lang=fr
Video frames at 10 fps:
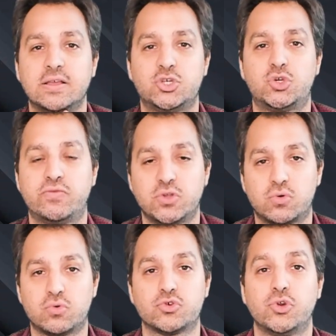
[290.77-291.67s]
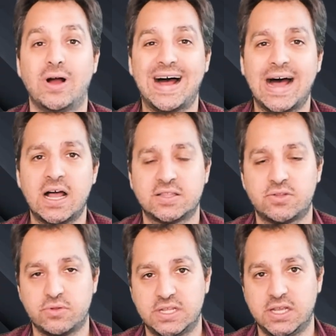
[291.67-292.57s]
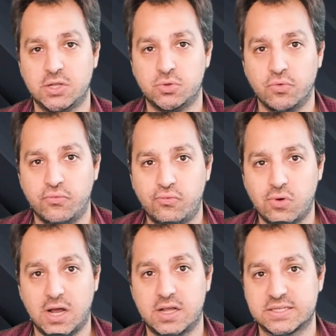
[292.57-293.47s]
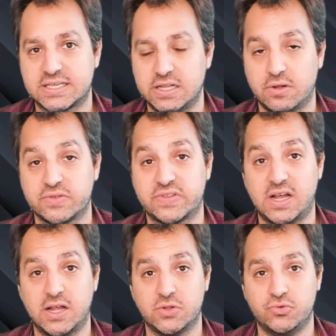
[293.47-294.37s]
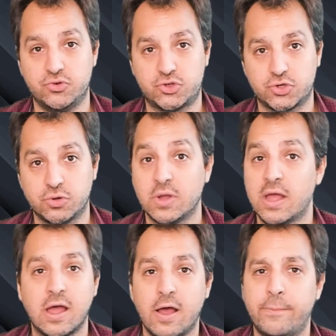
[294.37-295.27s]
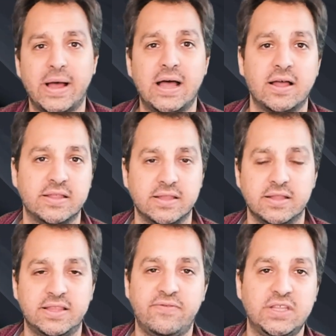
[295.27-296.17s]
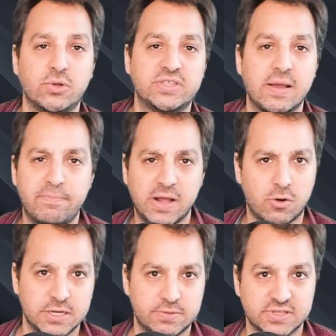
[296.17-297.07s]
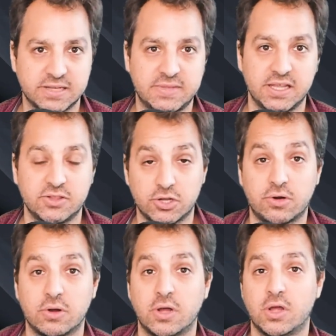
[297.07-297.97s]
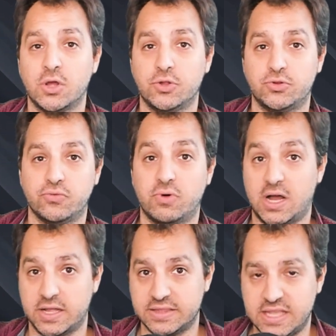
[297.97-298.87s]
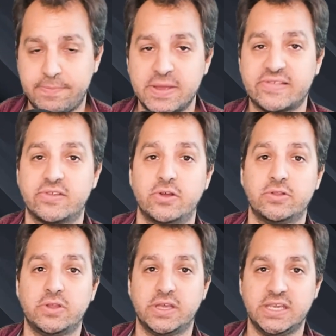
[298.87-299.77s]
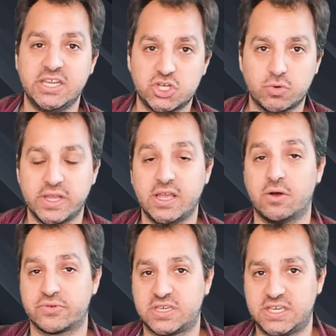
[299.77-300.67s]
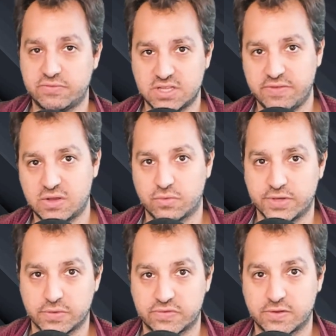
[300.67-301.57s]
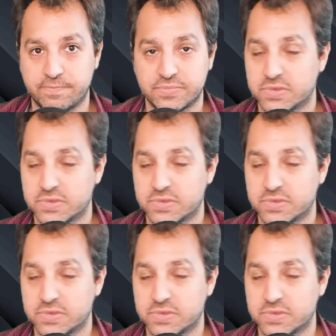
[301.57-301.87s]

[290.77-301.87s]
Je vous en conjure, attendez de voir ce qu'il en sera du jeu. Pas des vidéos de gameplay complètement cryptées. Non, non, de voir des personnes y jouer en qui vous avez confiance.